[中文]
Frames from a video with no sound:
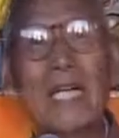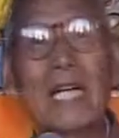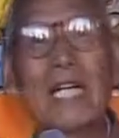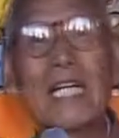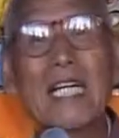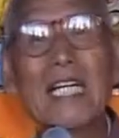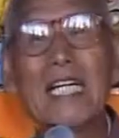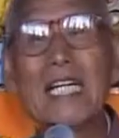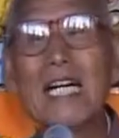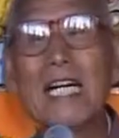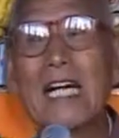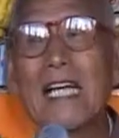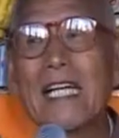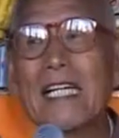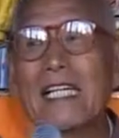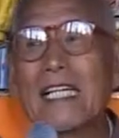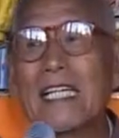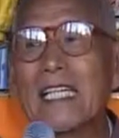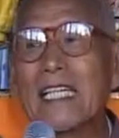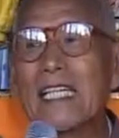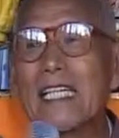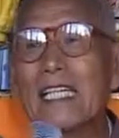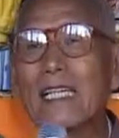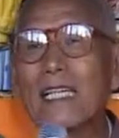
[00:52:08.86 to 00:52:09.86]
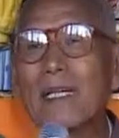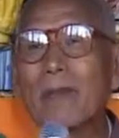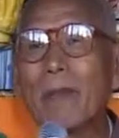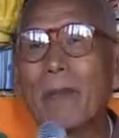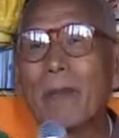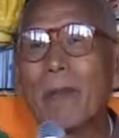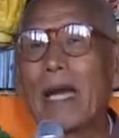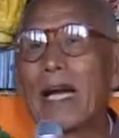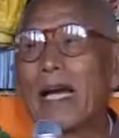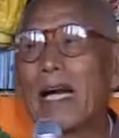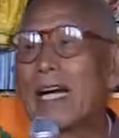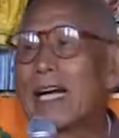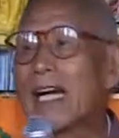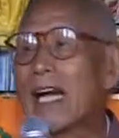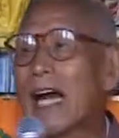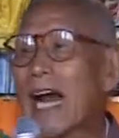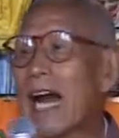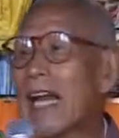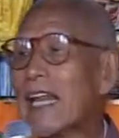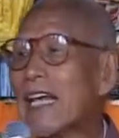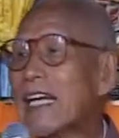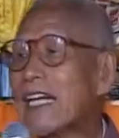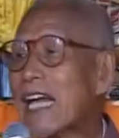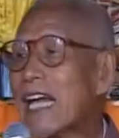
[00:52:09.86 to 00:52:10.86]
这个舍利子，每个人
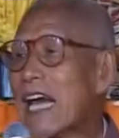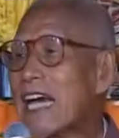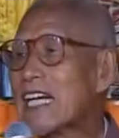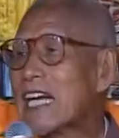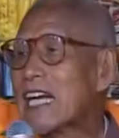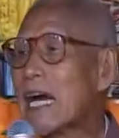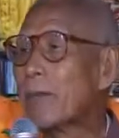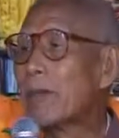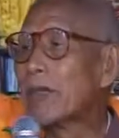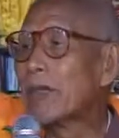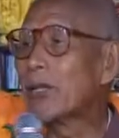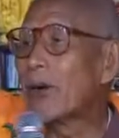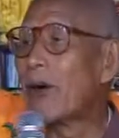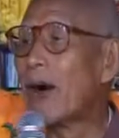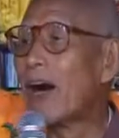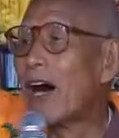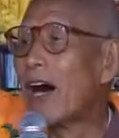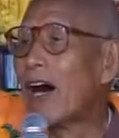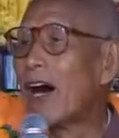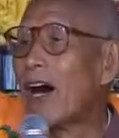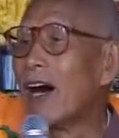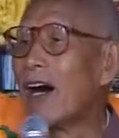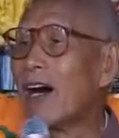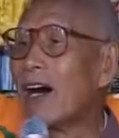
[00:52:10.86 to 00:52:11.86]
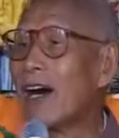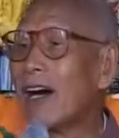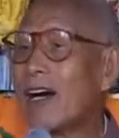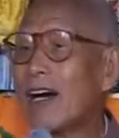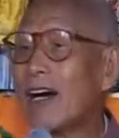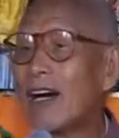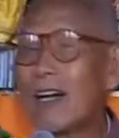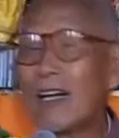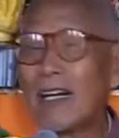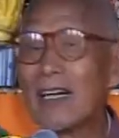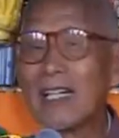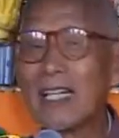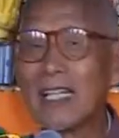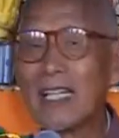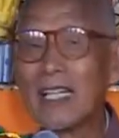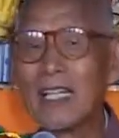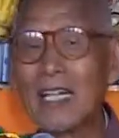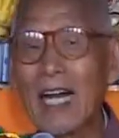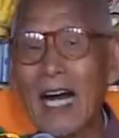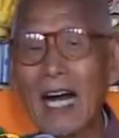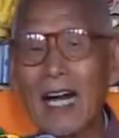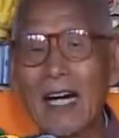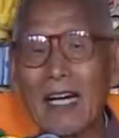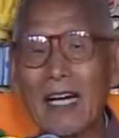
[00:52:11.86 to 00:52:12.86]
看的眼神不同，
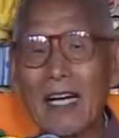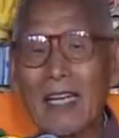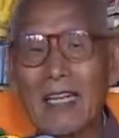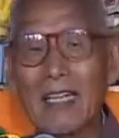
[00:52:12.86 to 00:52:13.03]
是啊，